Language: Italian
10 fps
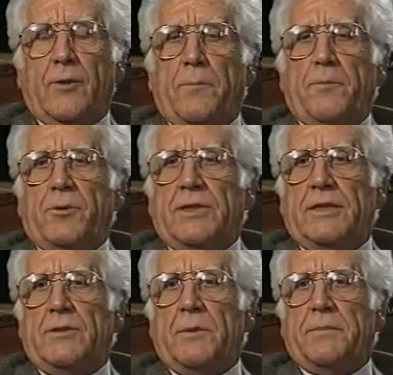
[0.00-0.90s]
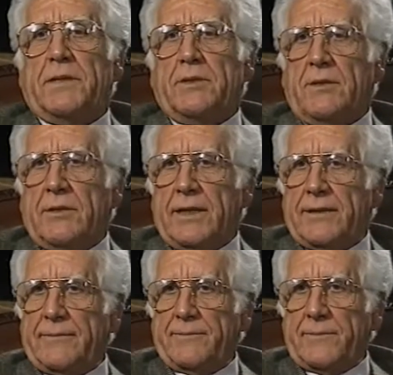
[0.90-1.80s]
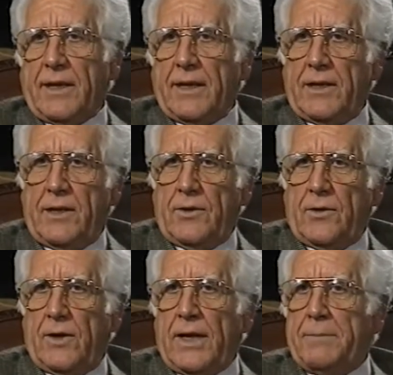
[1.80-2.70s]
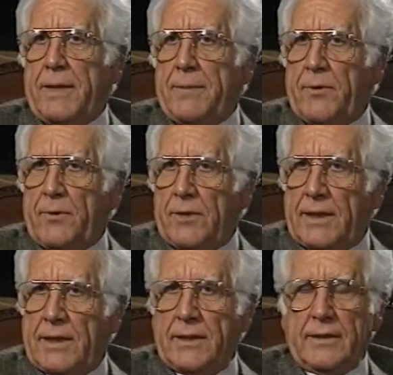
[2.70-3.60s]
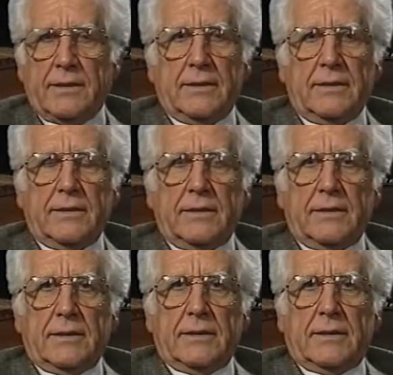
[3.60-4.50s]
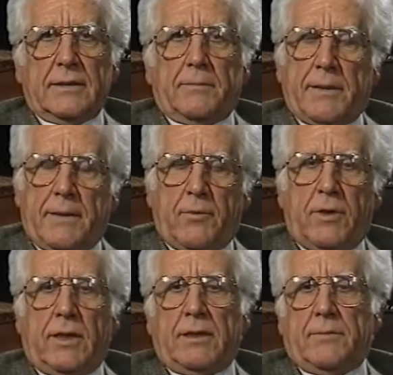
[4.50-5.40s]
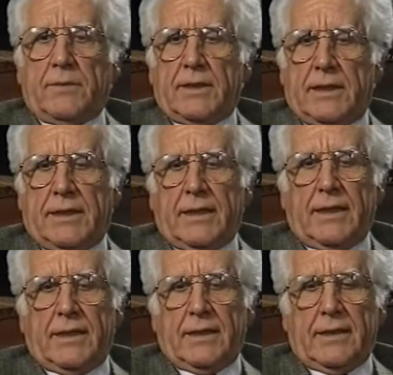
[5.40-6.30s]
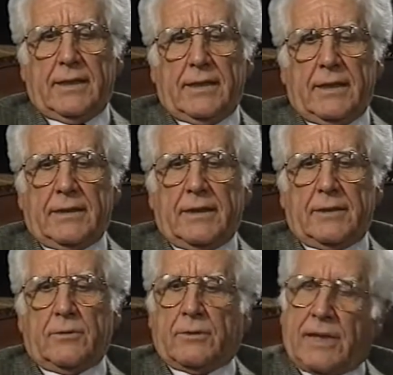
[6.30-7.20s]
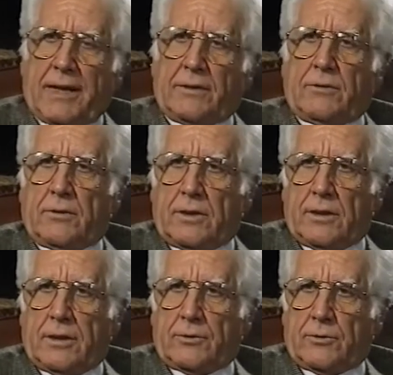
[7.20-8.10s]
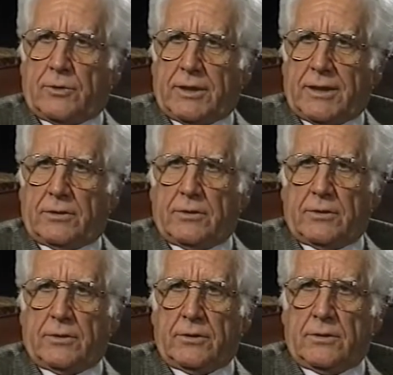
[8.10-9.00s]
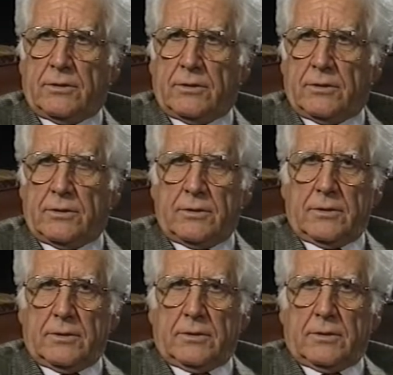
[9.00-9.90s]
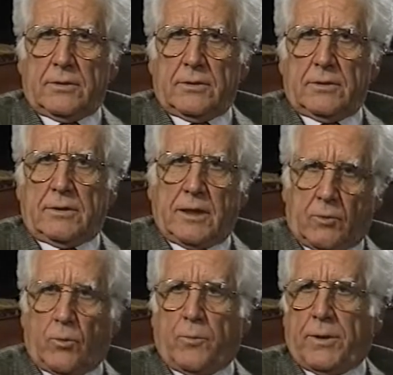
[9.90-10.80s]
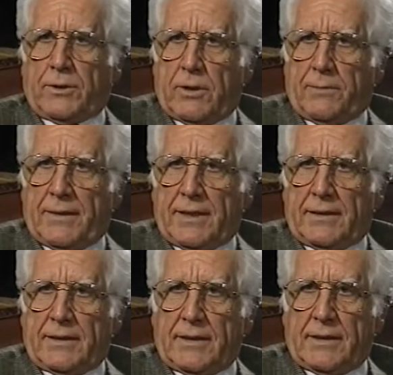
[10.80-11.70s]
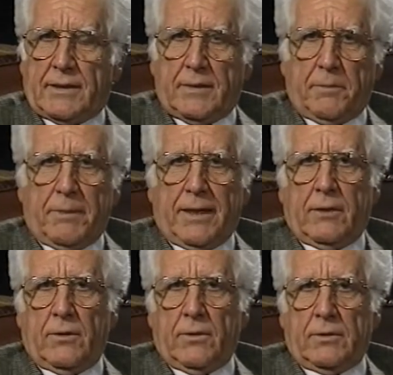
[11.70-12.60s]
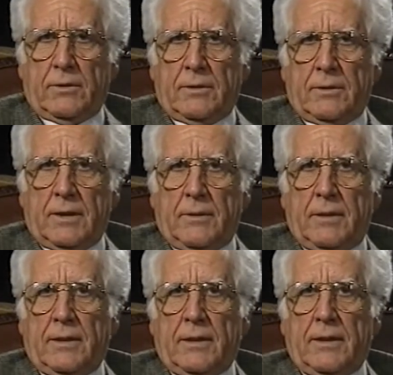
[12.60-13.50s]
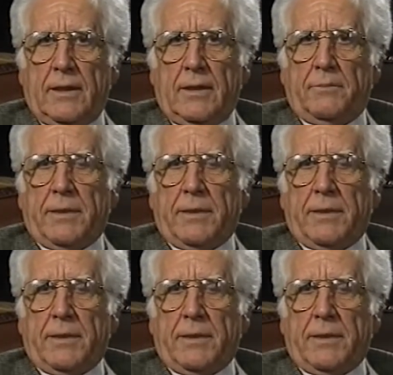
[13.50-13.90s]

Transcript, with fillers: composta di due persone, io e mia moglie. Mia moglie, devo dire, ha dato tanto al successo eh, del gruppo attualmente, parlo nei, nei